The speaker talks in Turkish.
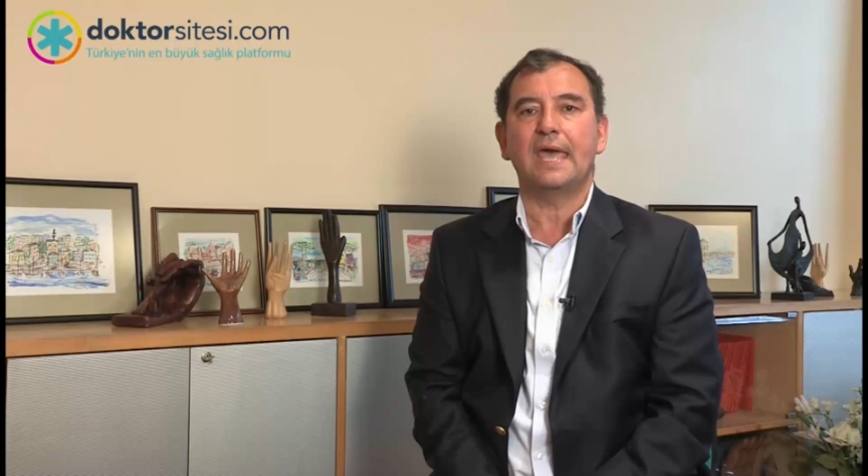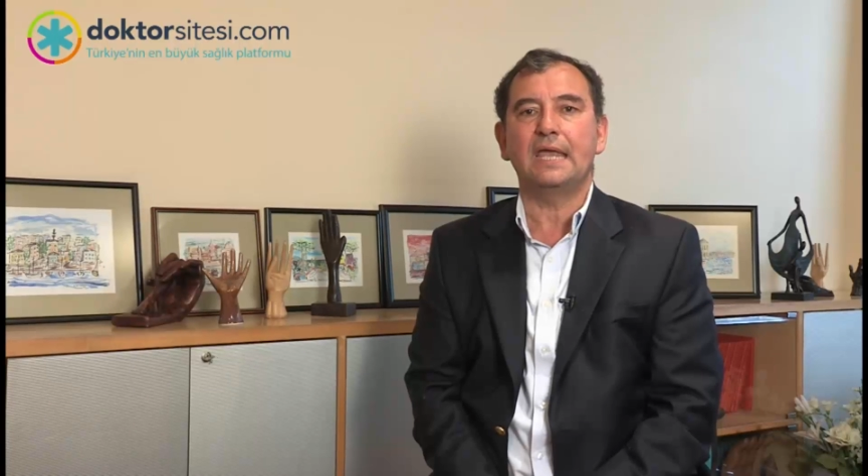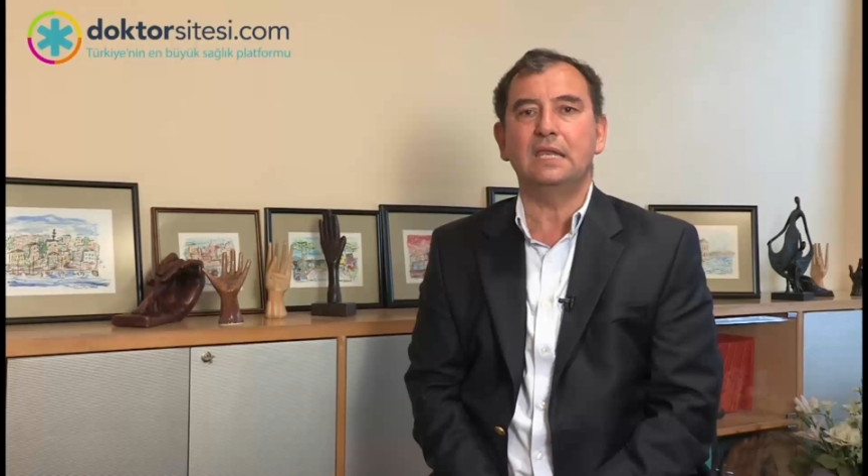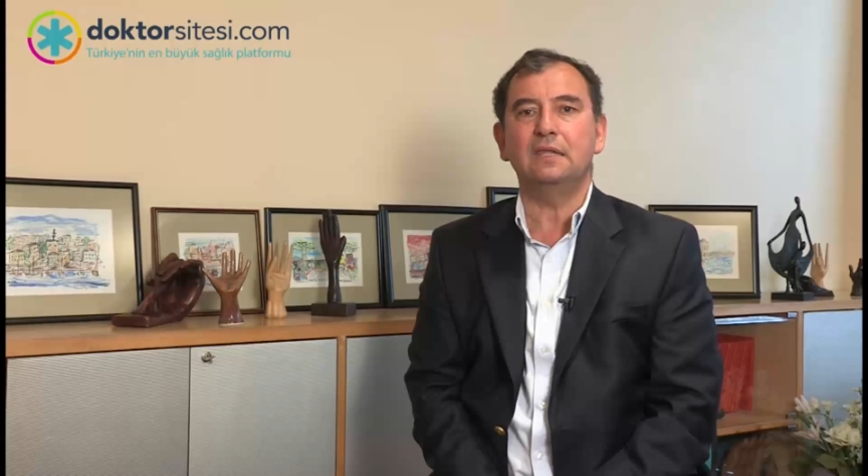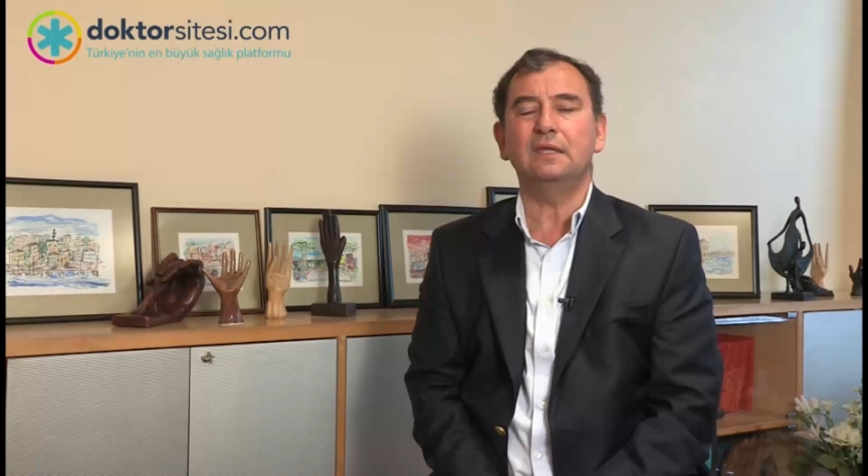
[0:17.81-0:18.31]

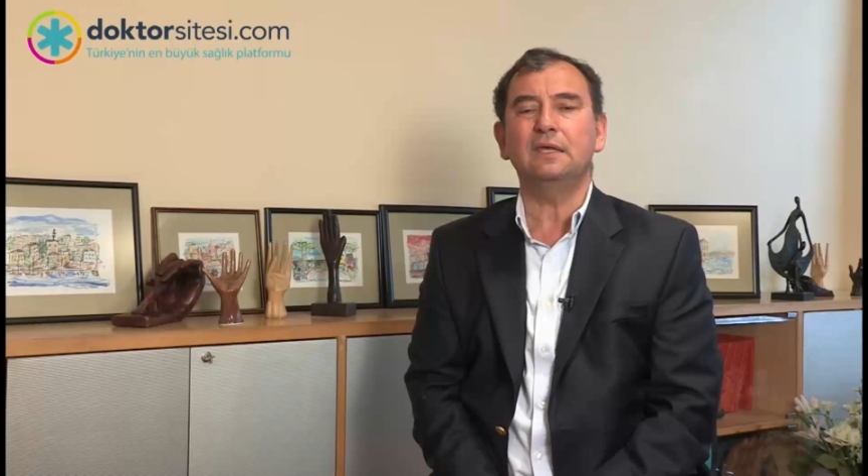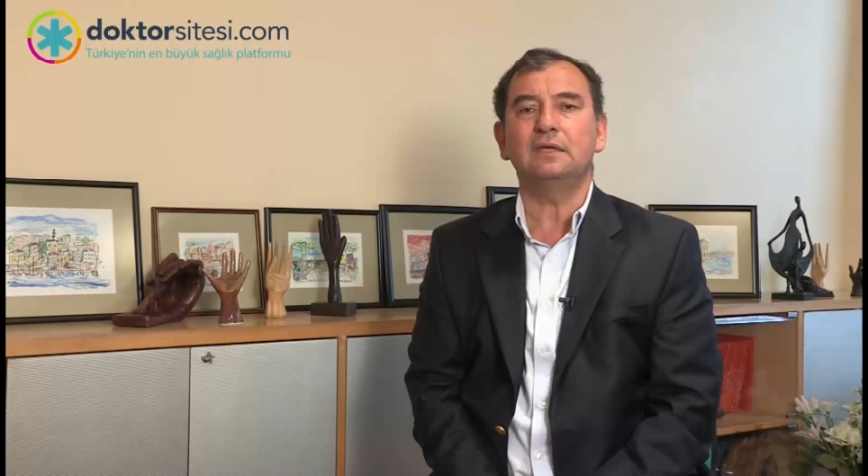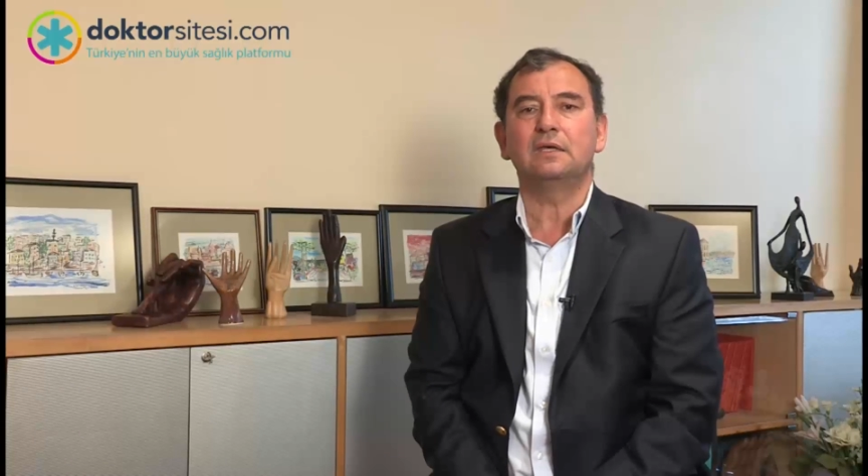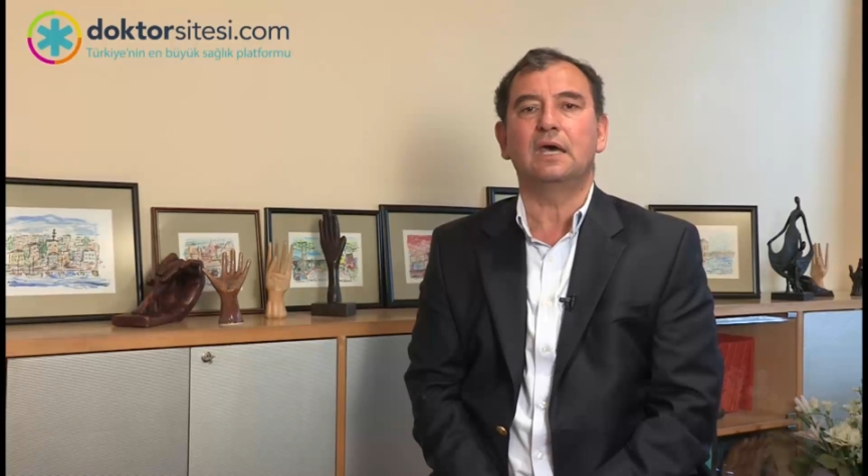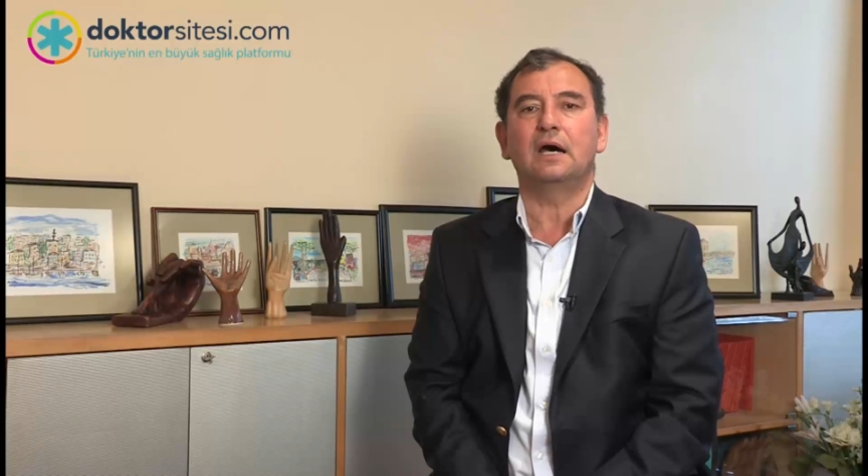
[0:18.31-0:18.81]
elini
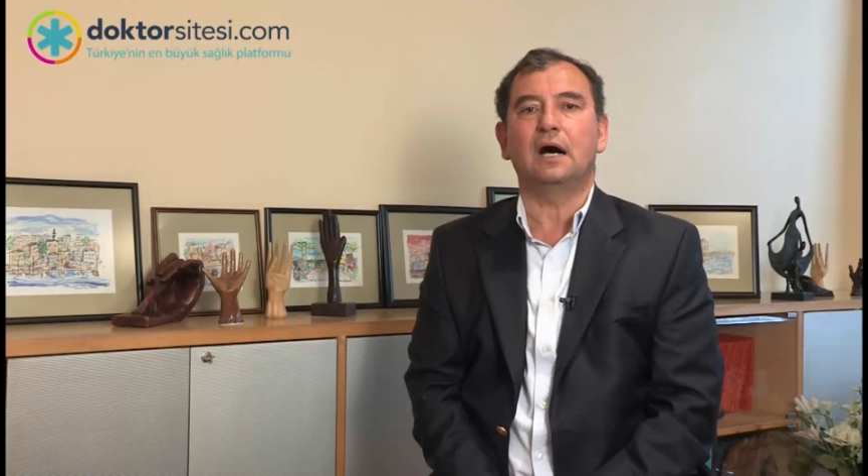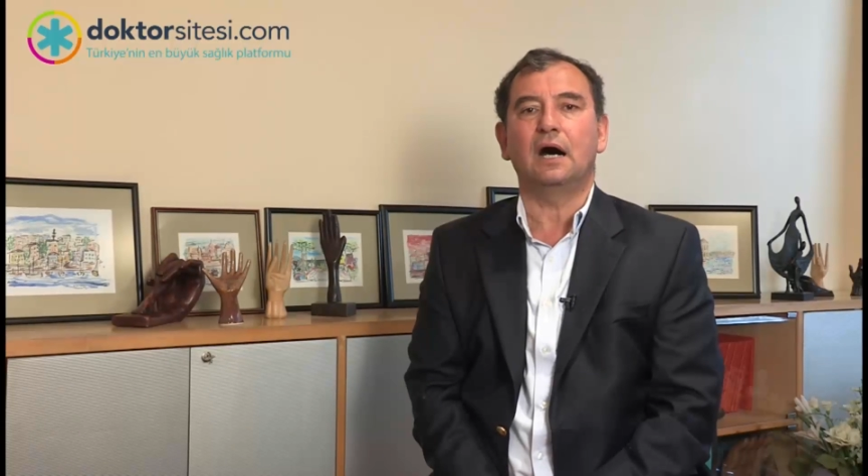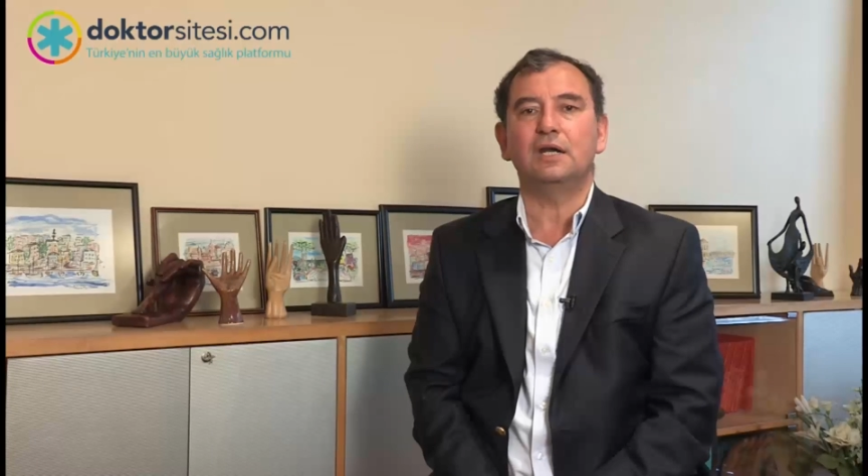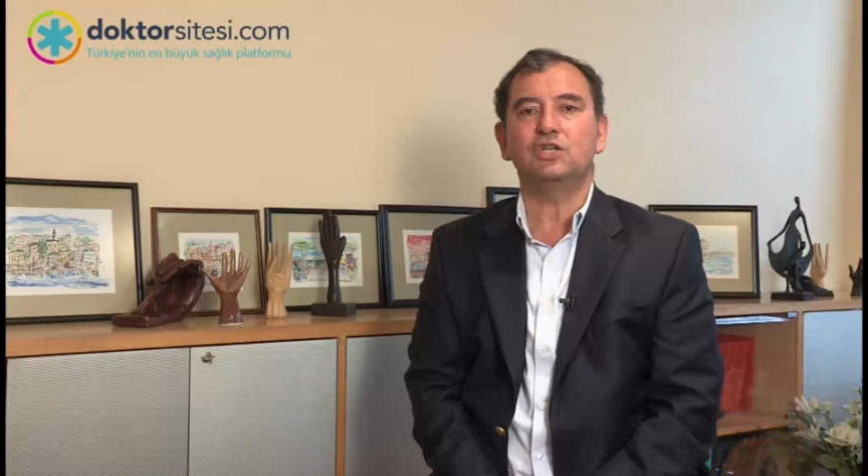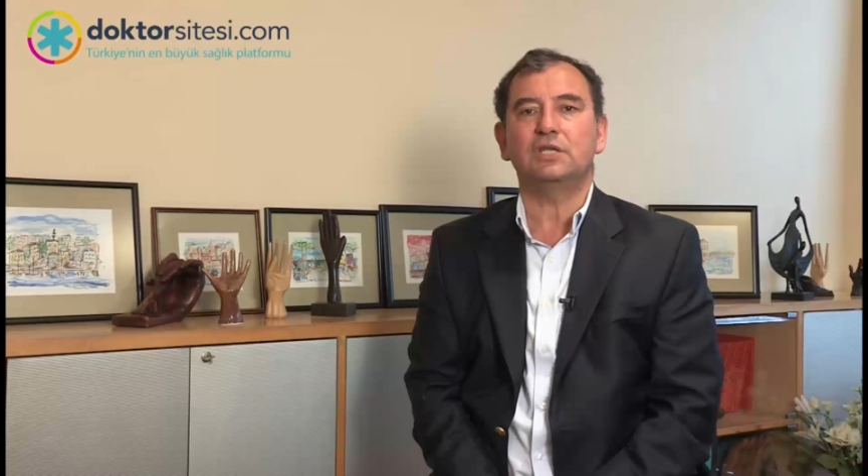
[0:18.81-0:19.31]
e,
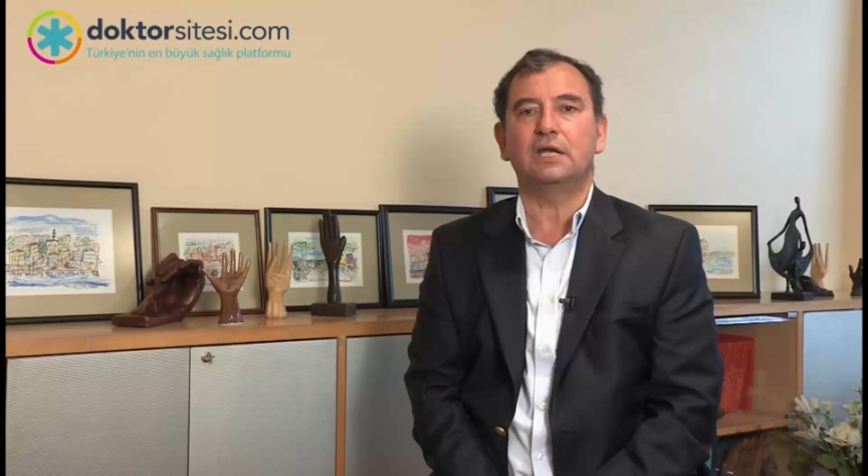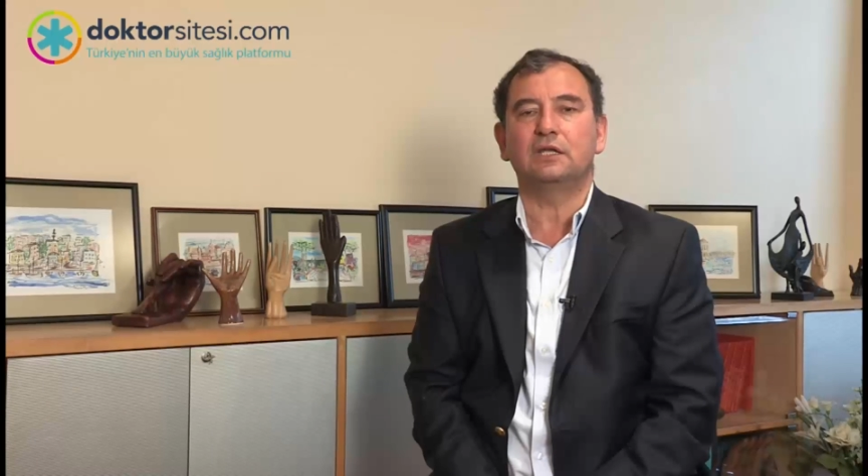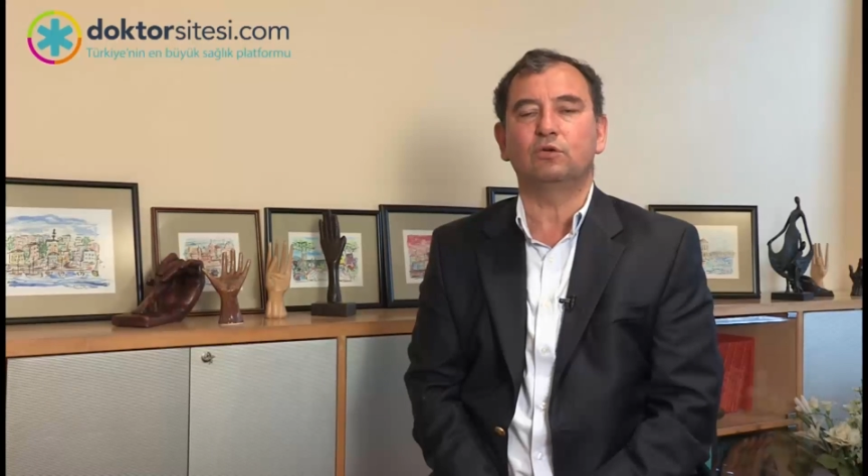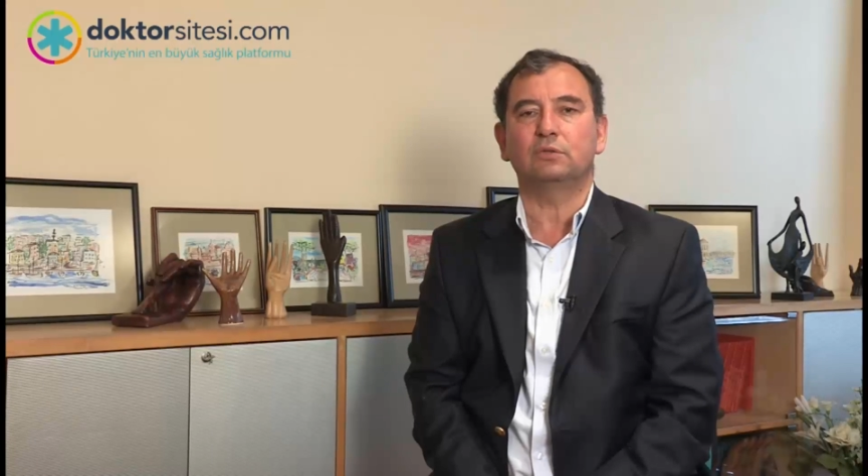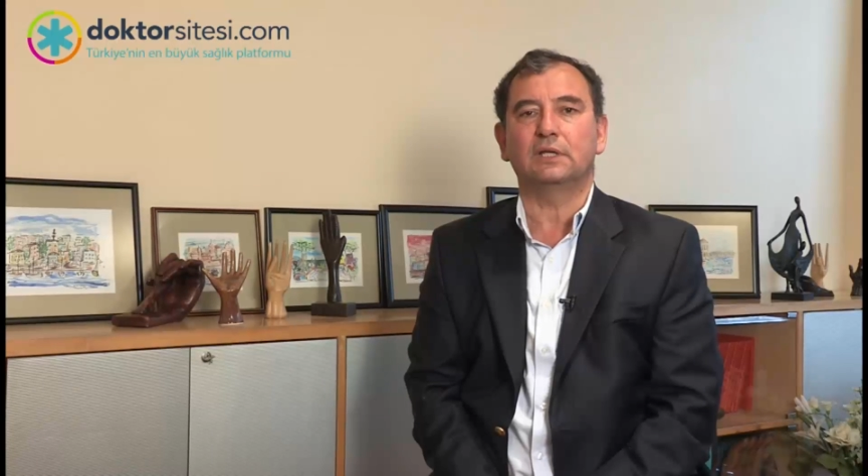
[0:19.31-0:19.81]
ağır
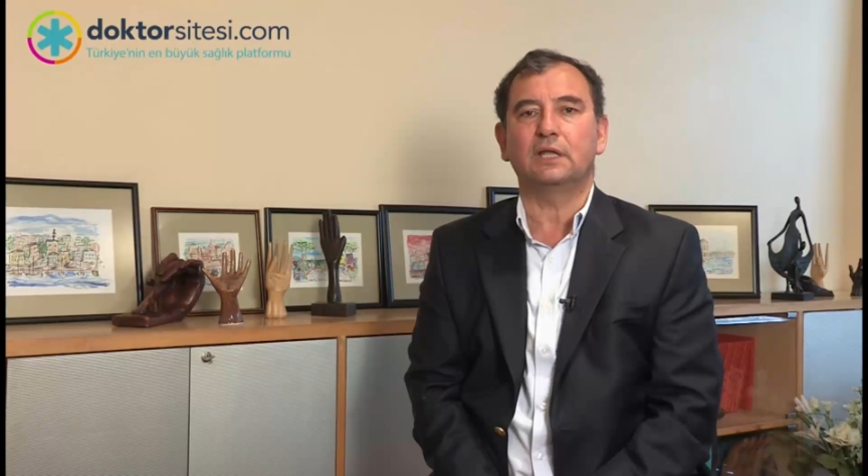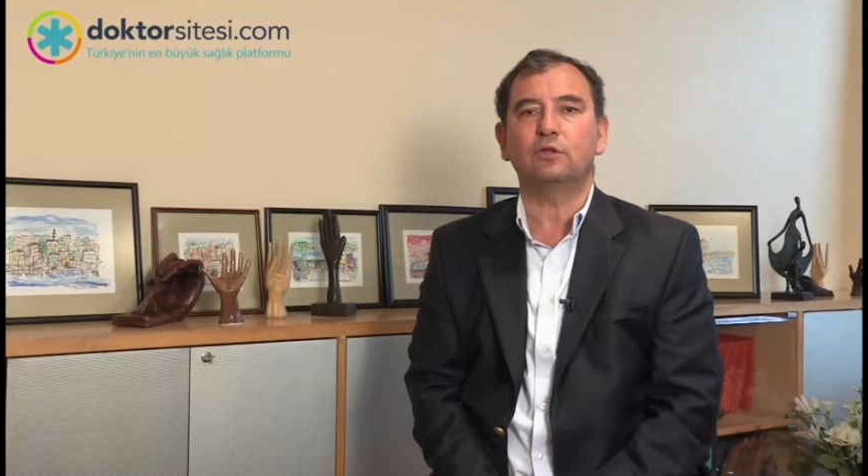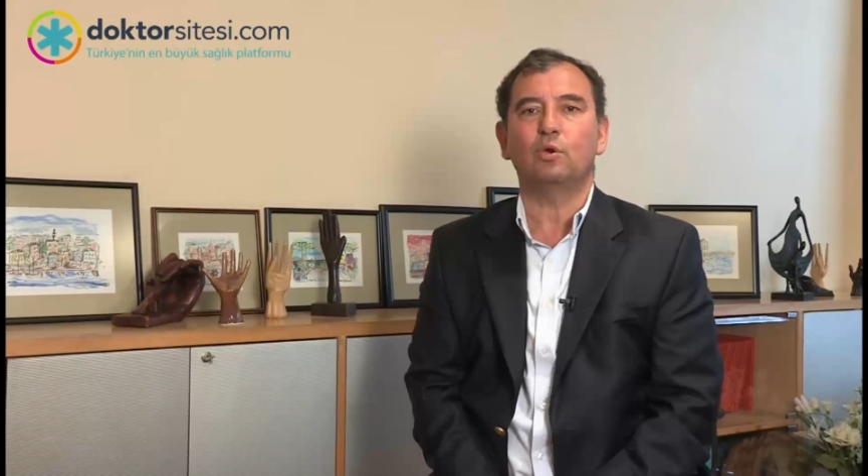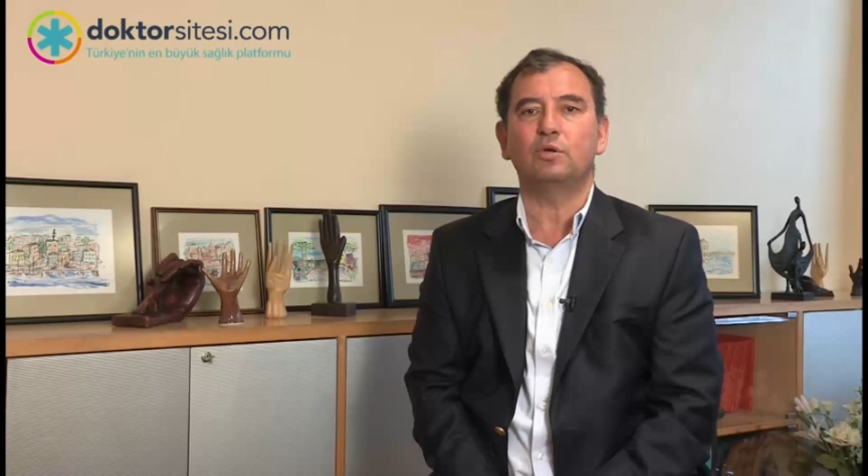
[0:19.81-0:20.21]
işlerde kullanan,